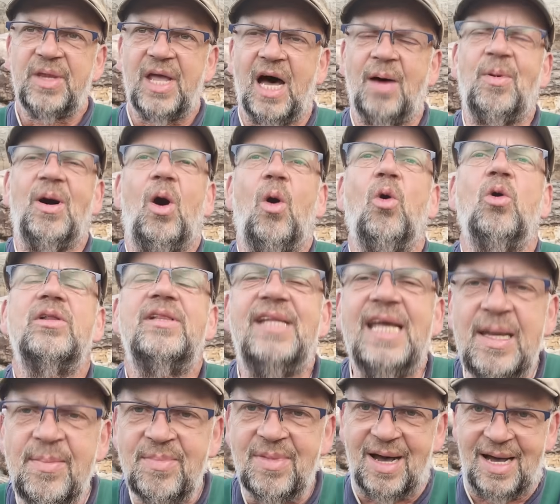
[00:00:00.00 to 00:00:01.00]
Aber auch
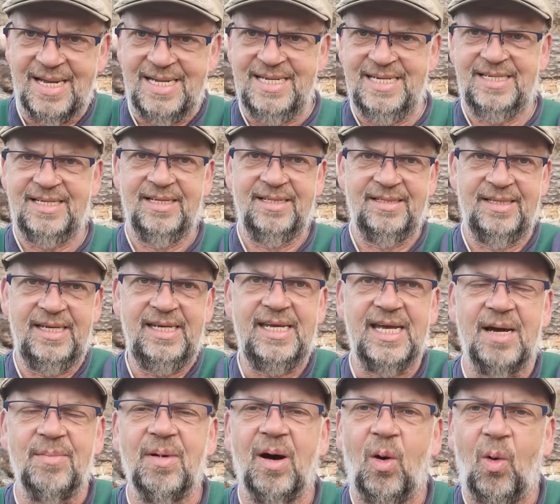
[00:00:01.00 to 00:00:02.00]
dem reicht es nicht.
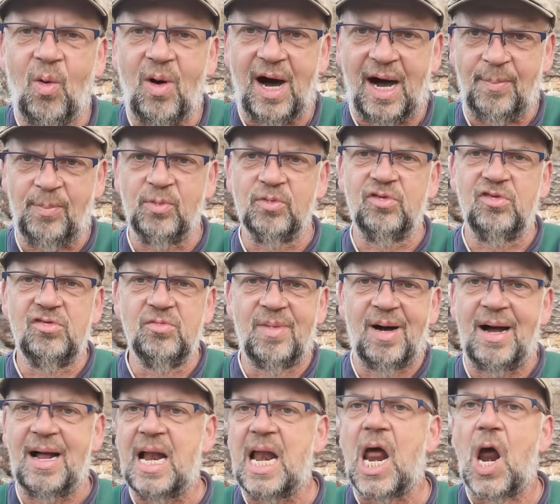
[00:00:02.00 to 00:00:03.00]
Er braucht ab und zu
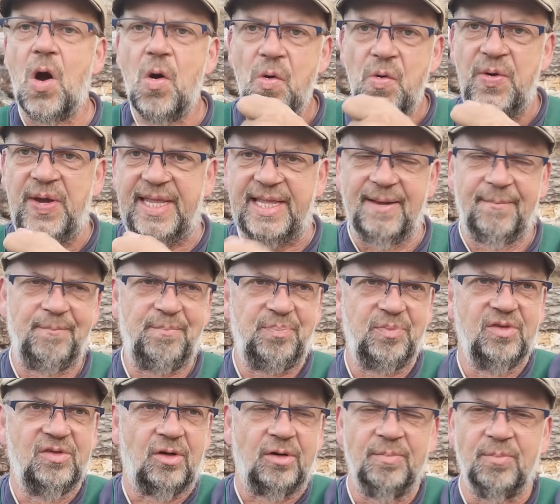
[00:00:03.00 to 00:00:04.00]
mal
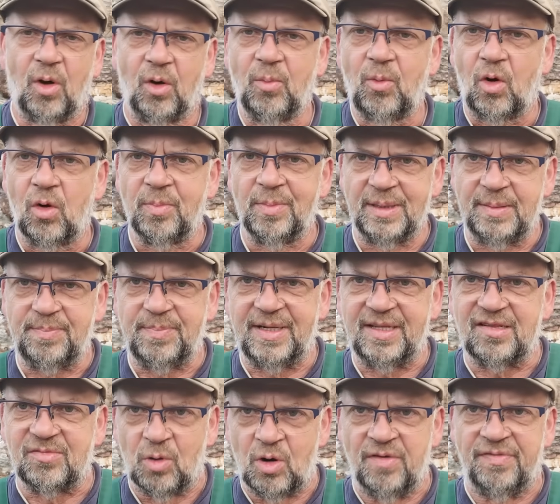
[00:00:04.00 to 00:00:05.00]
so einen Bonbon mit
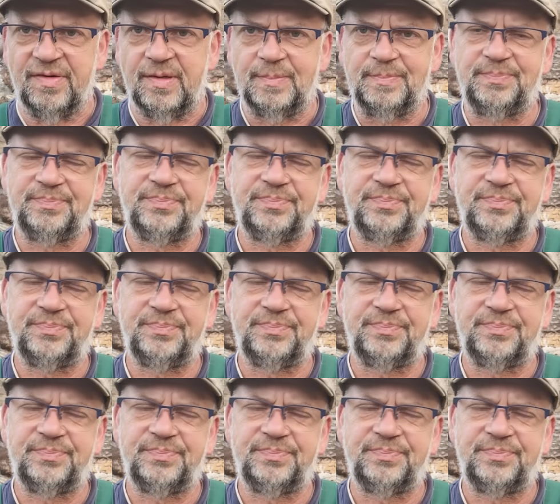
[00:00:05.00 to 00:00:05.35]
B12.